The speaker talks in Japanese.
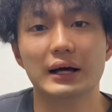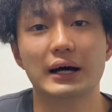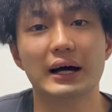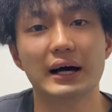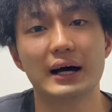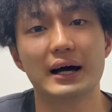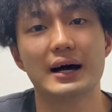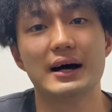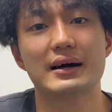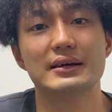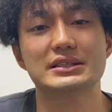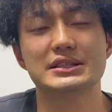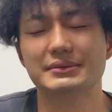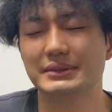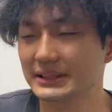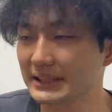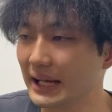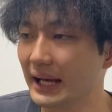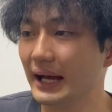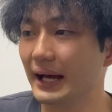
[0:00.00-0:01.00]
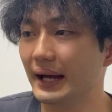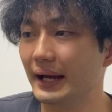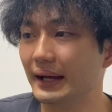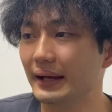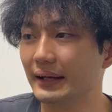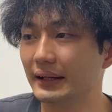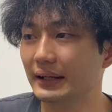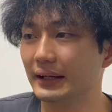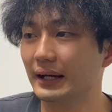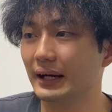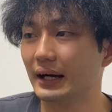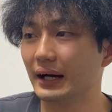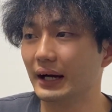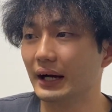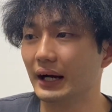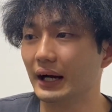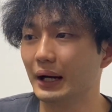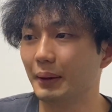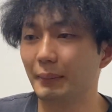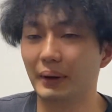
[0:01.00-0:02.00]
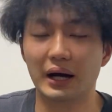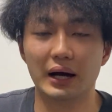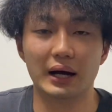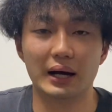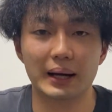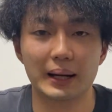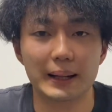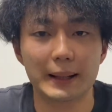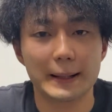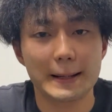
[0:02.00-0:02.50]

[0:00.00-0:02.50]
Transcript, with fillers: あー、すいません。いやー、まあ、